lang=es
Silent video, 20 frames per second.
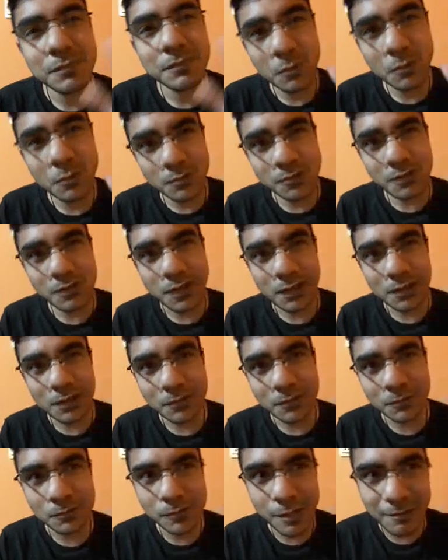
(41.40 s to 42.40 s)
cómo sale
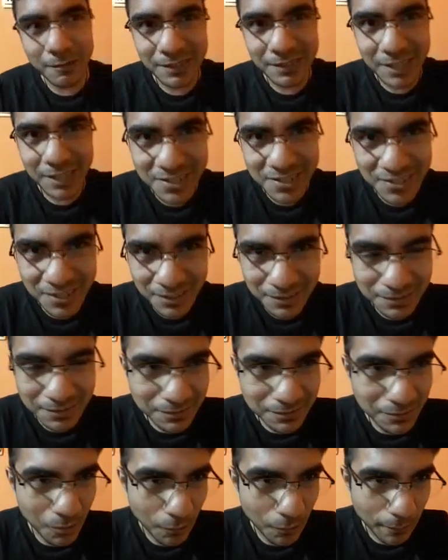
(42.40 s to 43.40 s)
una batalla
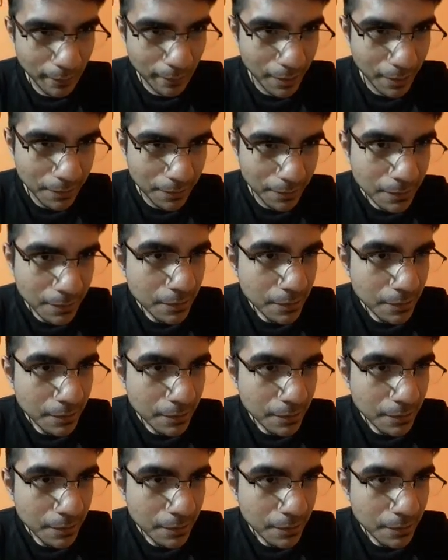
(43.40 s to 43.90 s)
online.